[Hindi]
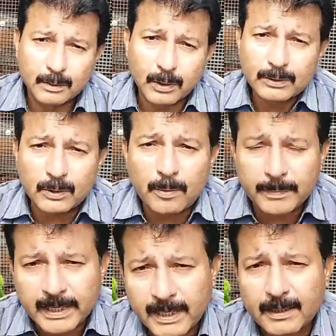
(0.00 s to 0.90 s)
दोस्तों
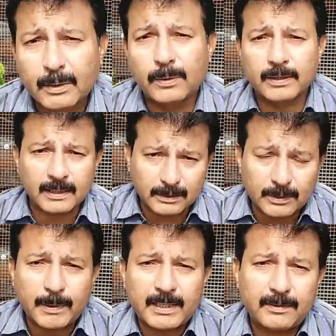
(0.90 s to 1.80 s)
मैं गुलरेज
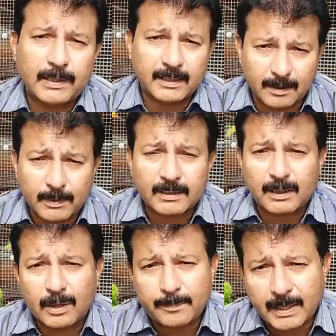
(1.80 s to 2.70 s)
उस्मानी वेलकम
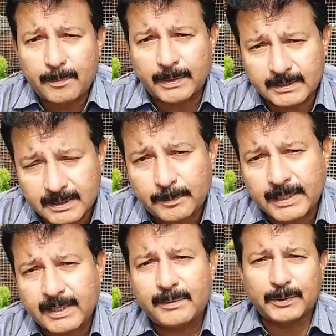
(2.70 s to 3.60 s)
करता हूं आपका बजीज
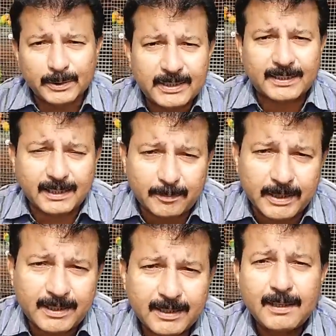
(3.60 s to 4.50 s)
बर्ड एंड ब्यूटी चैनल
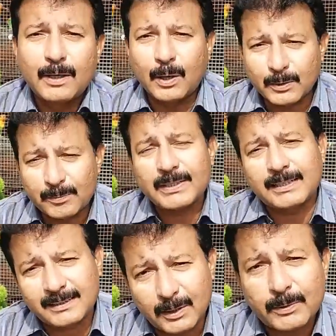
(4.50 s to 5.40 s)
में और उम्मीद
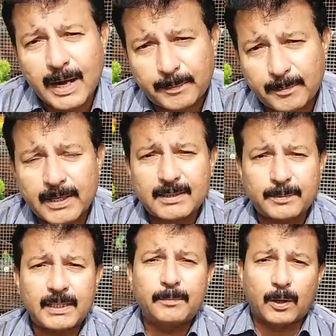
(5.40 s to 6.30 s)
करता हूं कि आपके बर्ड्स
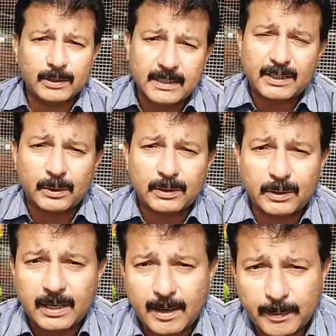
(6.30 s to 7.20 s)
भी बहुत अच्छे होंगे
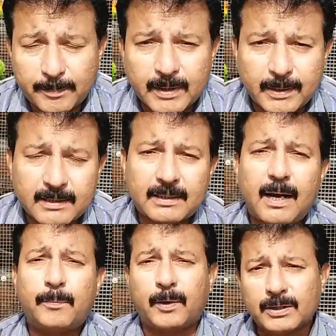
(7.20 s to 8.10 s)
और आप अपने बर्ड्स
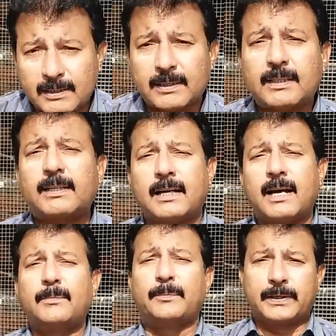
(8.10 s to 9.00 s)
का बहुत अच्छे से
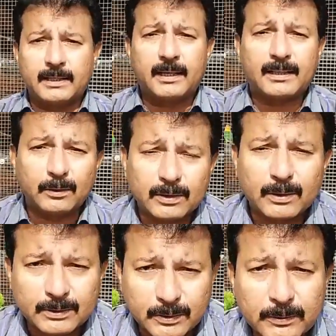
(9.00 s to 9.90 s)
ख्याल भी रख रहे होंगे
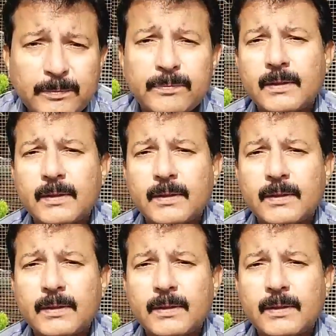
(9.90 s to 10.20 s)
दोस्तों